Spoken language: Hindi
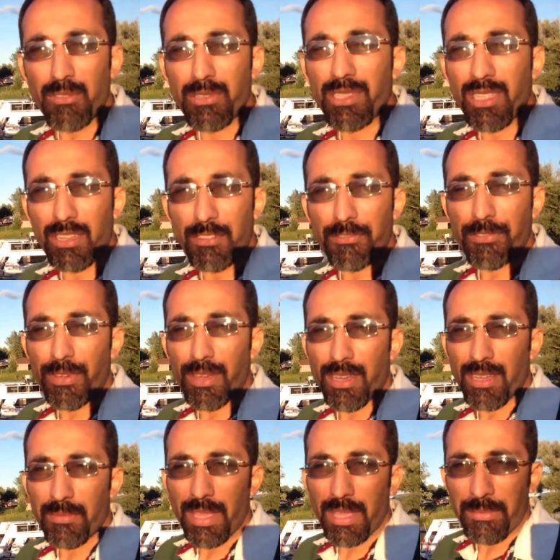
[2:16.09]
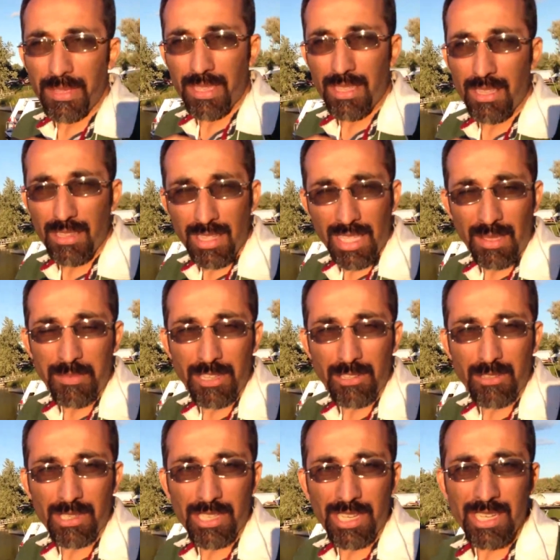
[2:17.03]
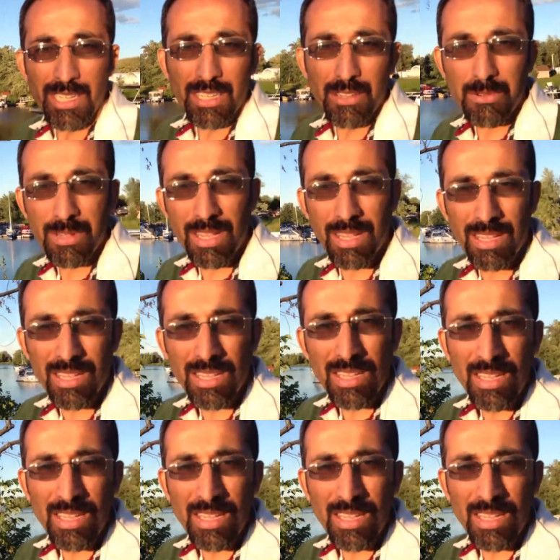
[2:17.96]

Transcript: उस तरफ मैं भी कैमरे को टर्न करूँगा